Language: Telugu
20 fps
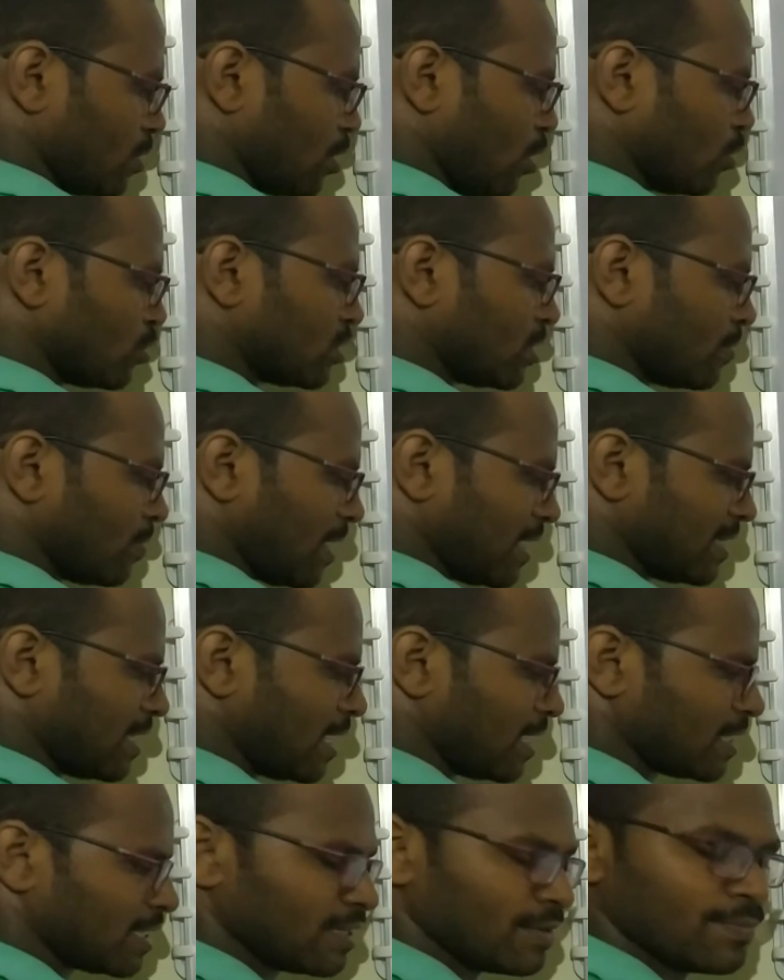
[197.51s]
గౌతమ్
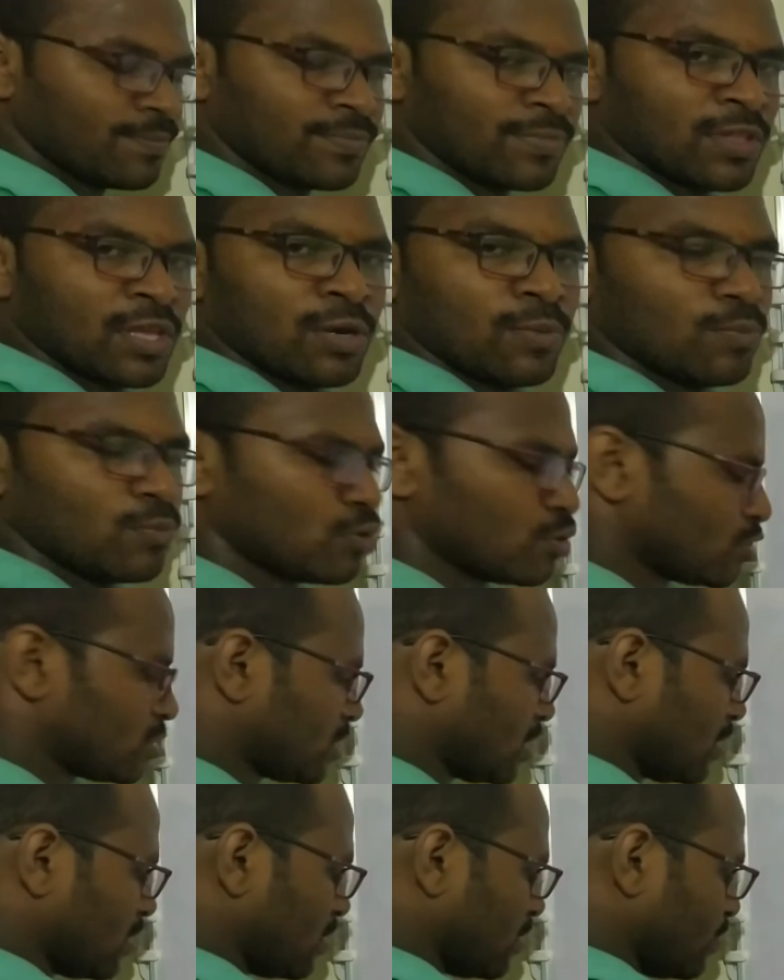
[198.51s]
అదానీ మూడో
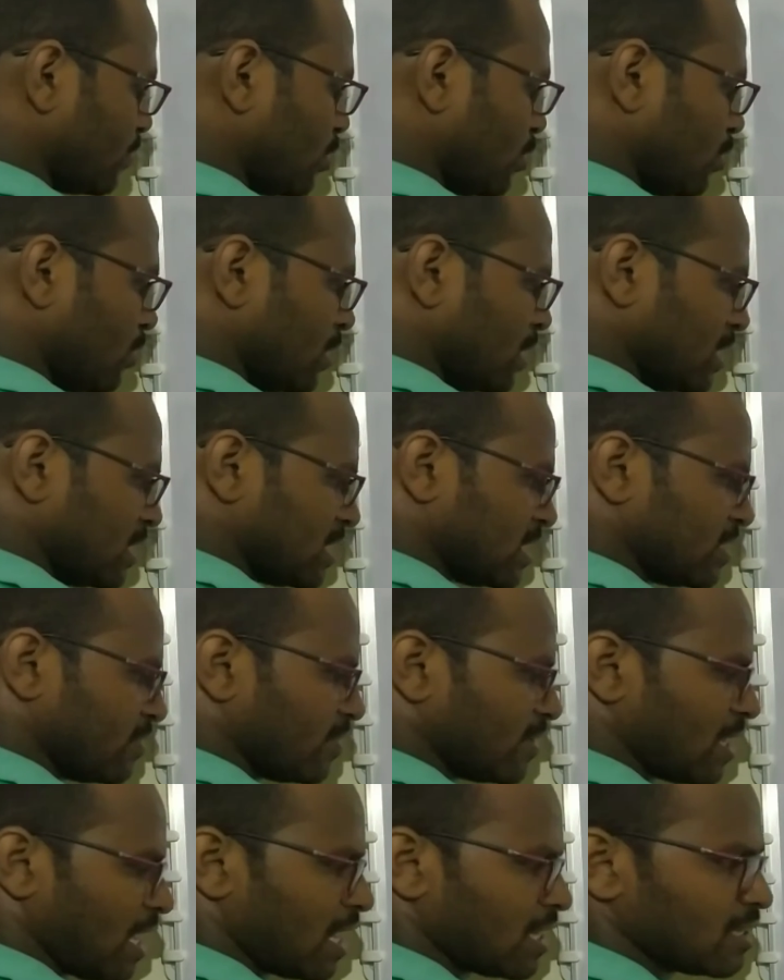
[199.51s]
స్థానంలో
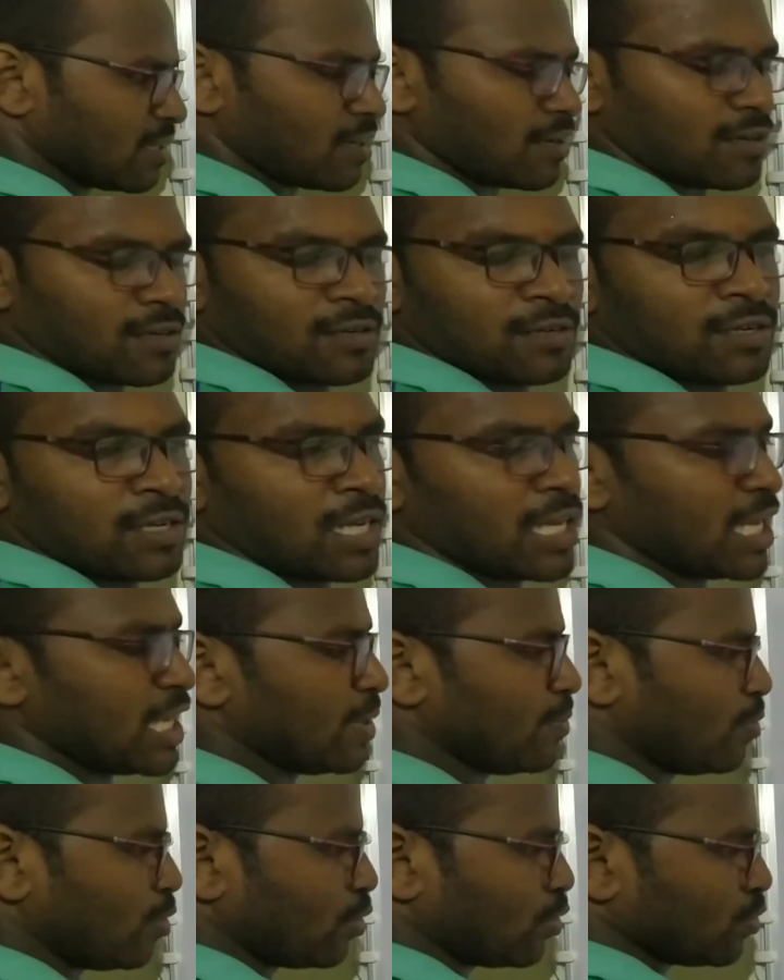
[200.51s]
శివనాడర్
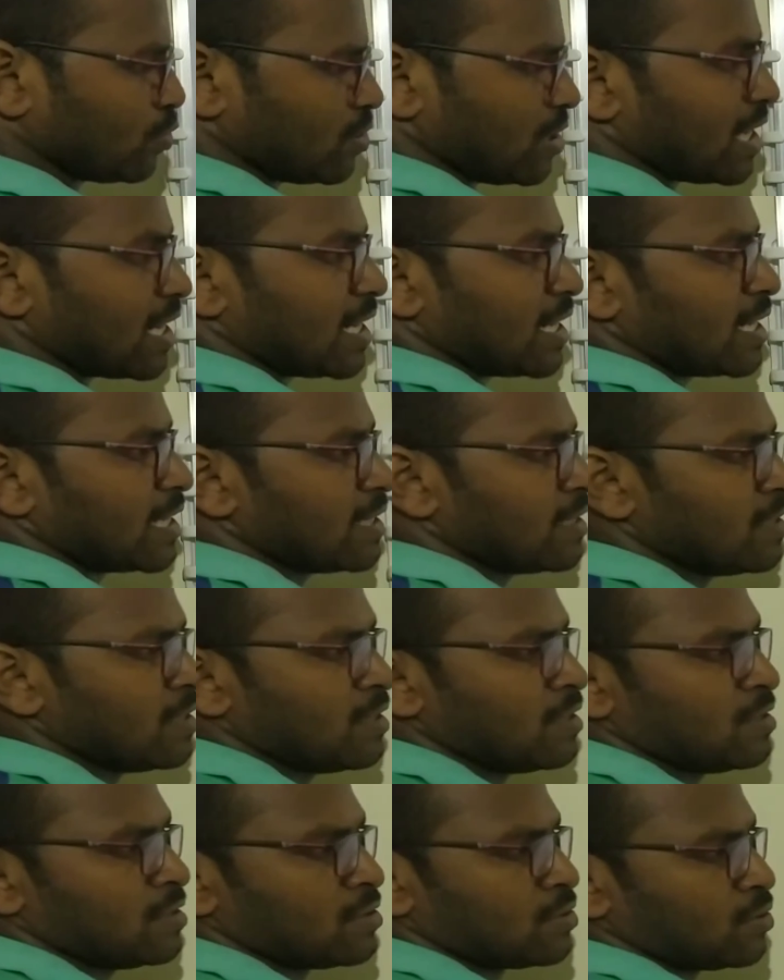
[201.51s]
ఈ ముగ్గురు ఉన్నారండి
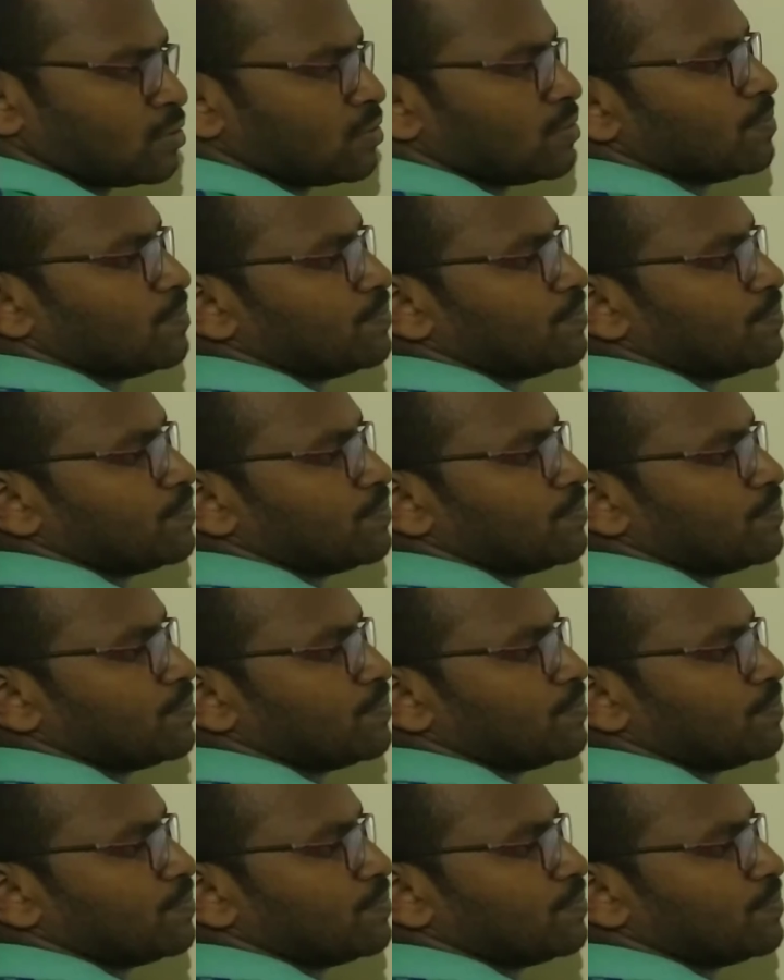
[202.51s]
సో